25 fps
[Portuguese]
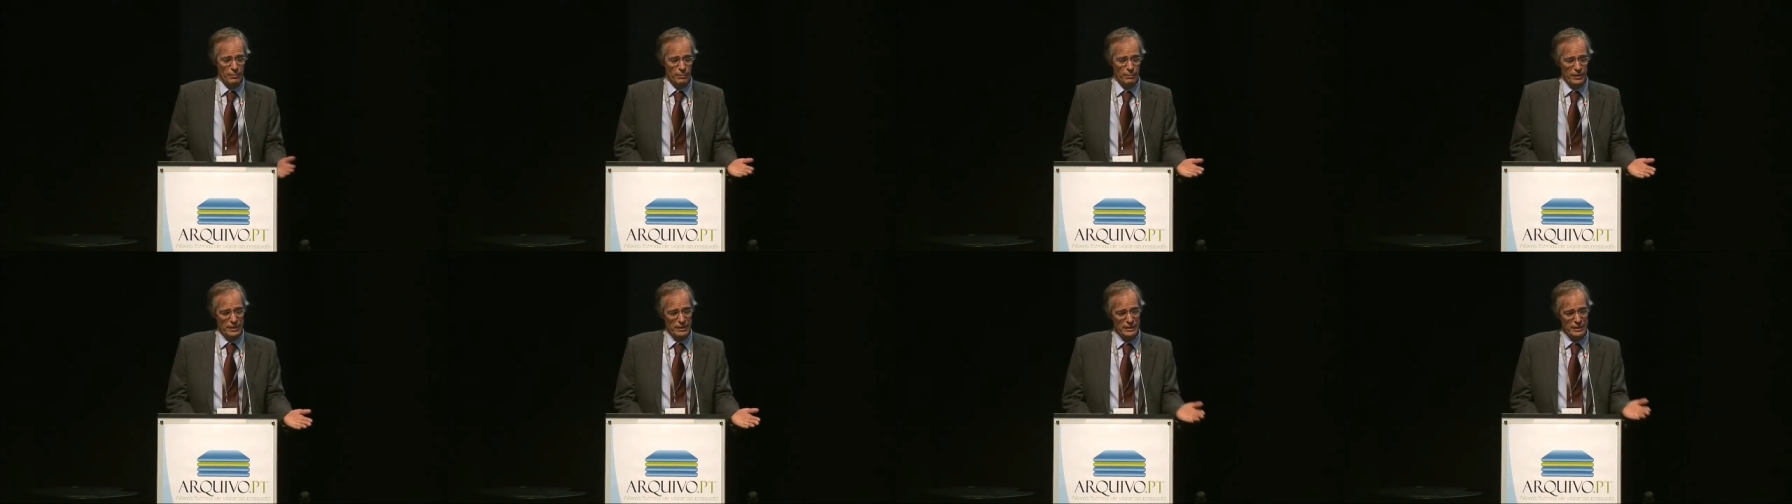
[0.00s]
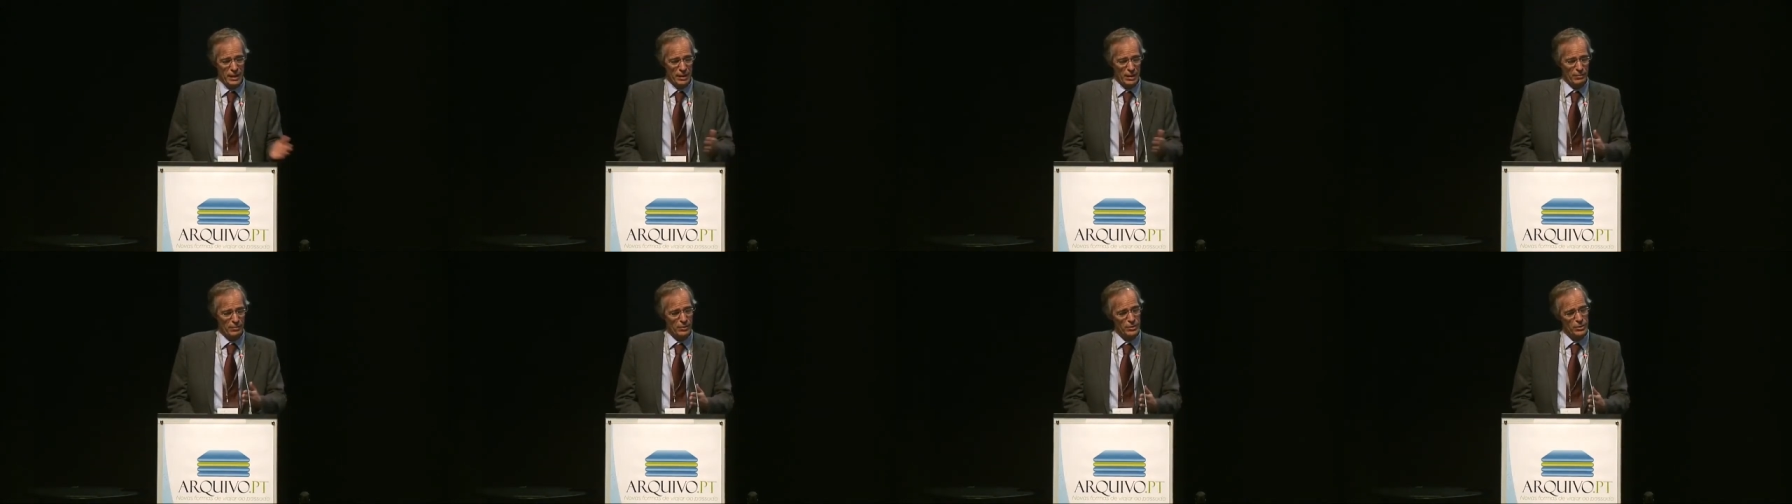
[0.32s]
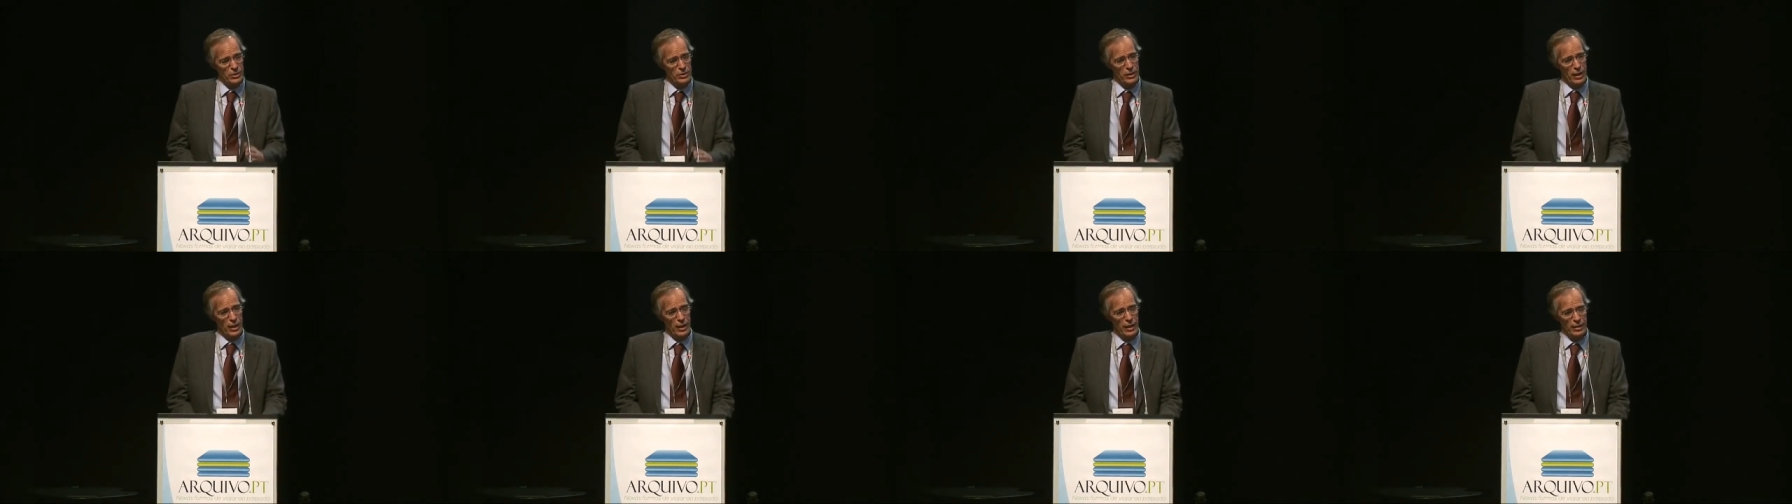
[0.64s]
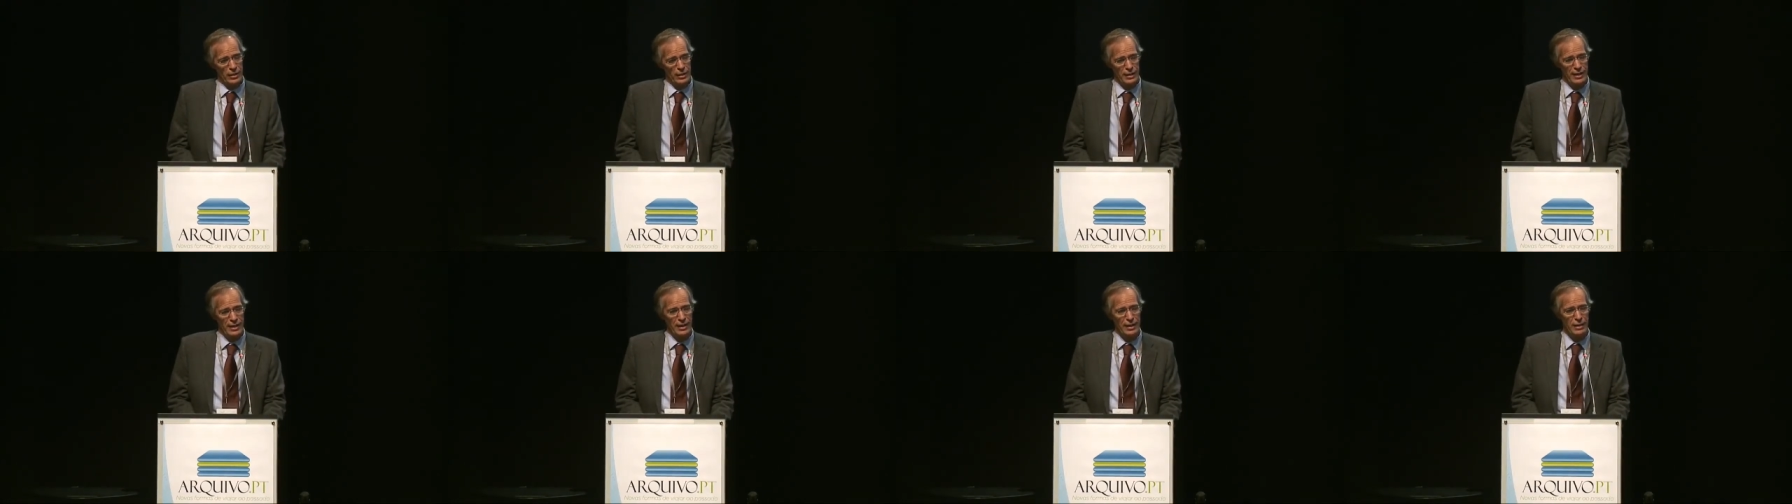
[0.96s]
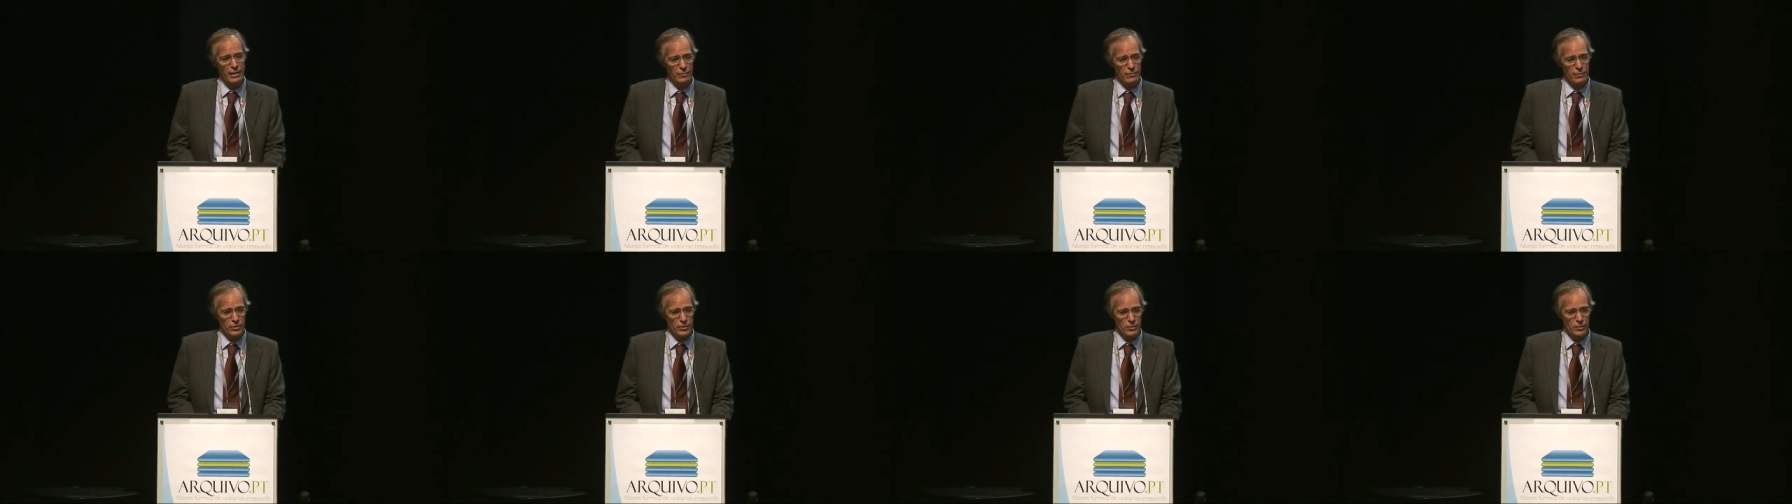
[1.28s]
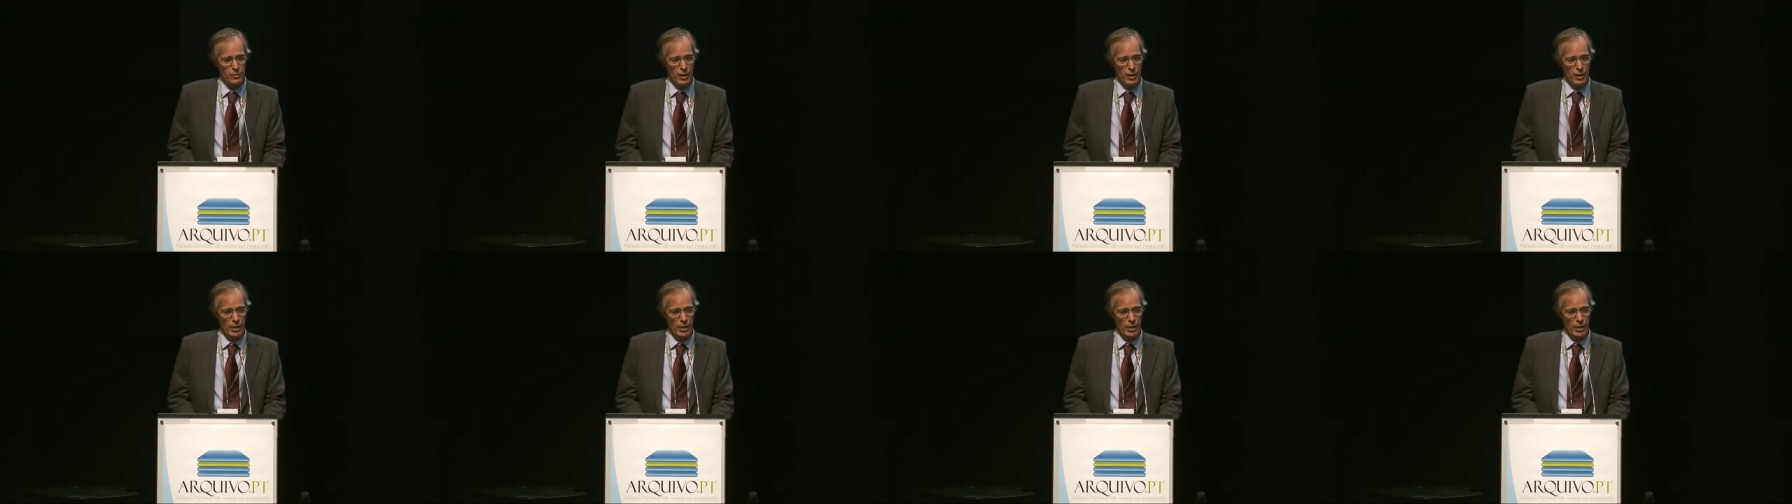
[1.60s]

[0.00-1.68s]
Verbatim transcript: passaram a estar cada vez